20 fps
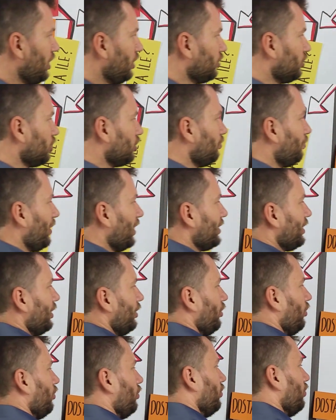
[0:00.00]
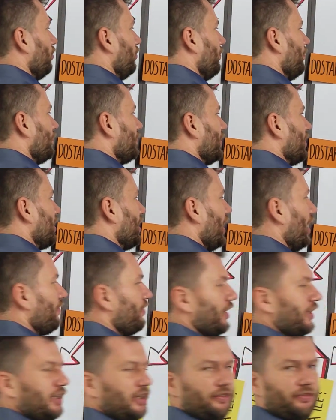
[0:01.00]
to dbanie o
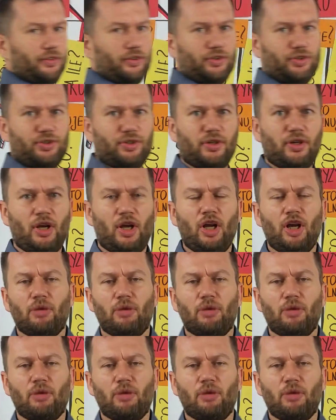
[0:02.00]
efektywność